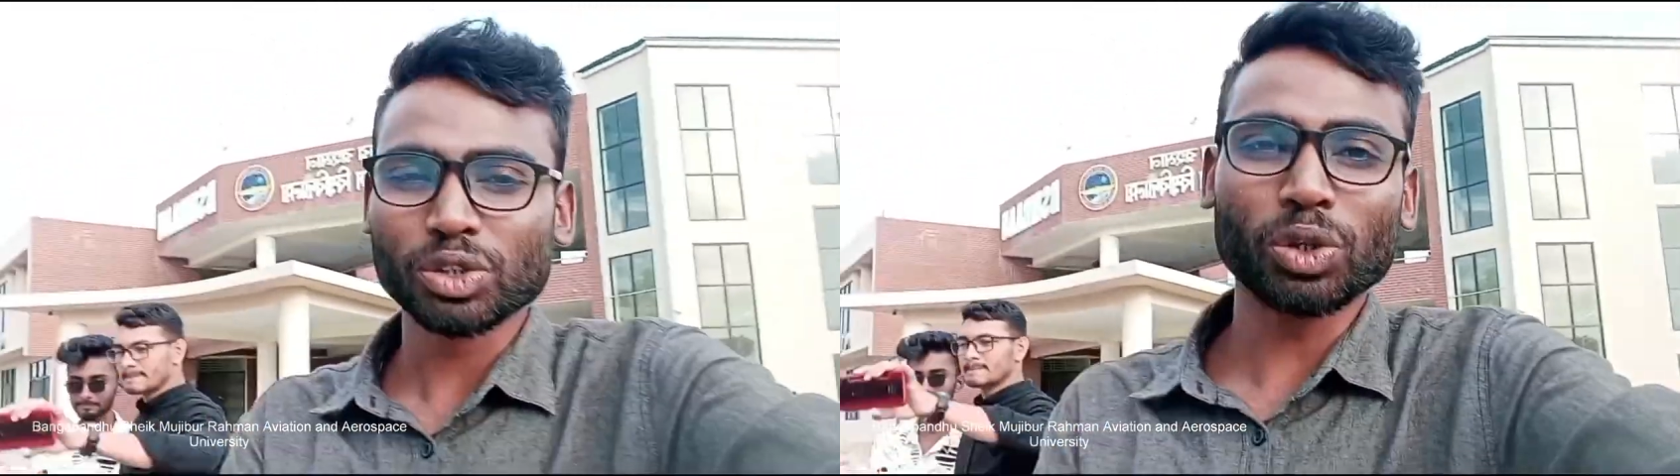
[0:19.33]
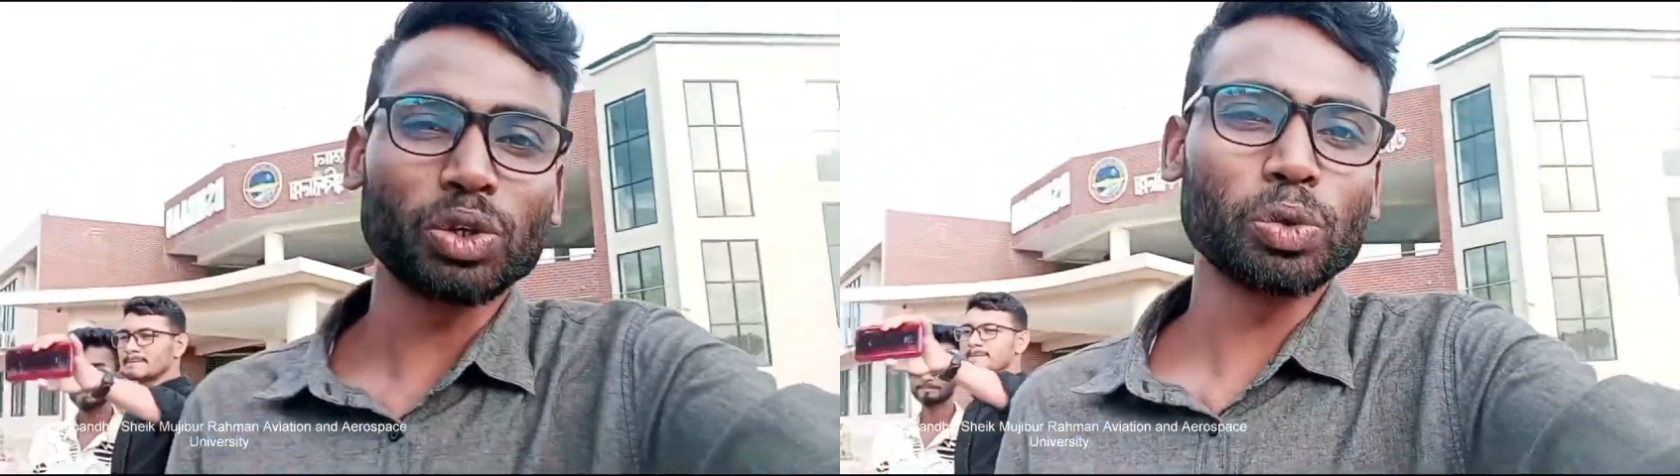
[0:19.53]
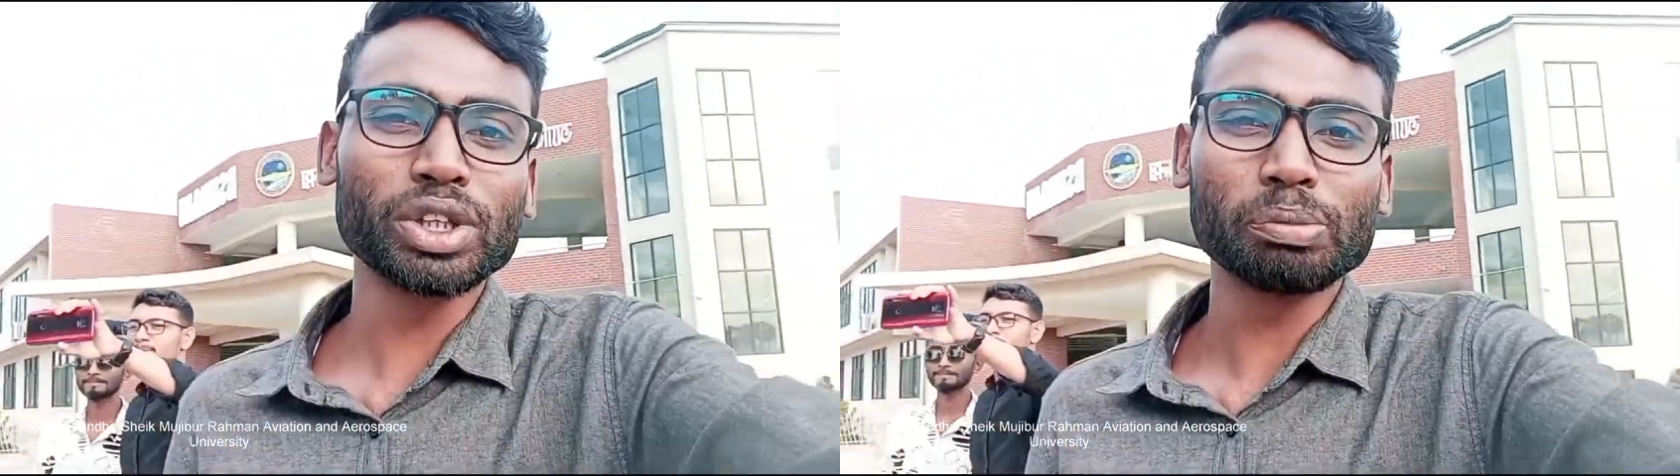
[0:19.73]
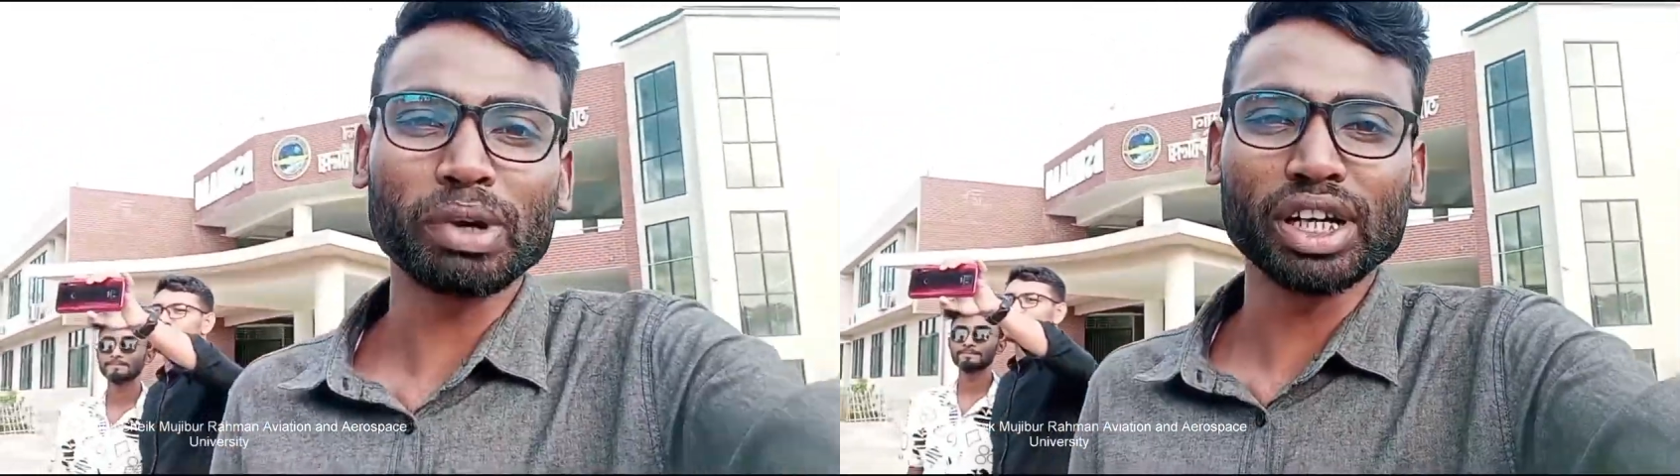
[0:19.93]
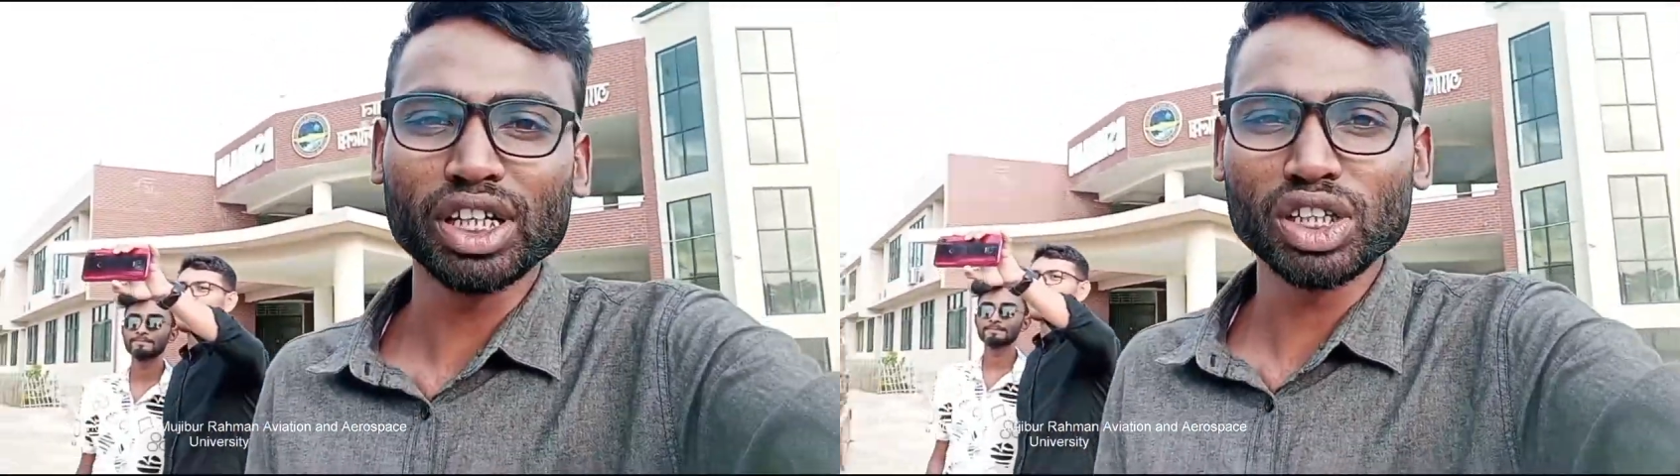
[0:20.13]
সো উইথ
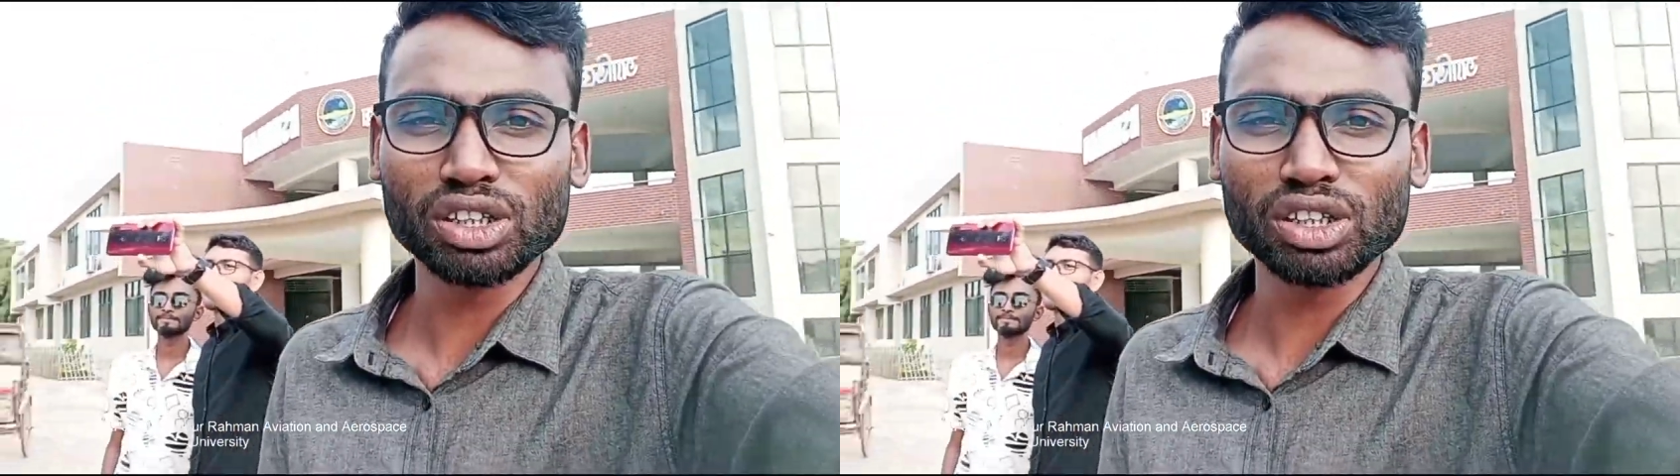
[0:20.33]
মাই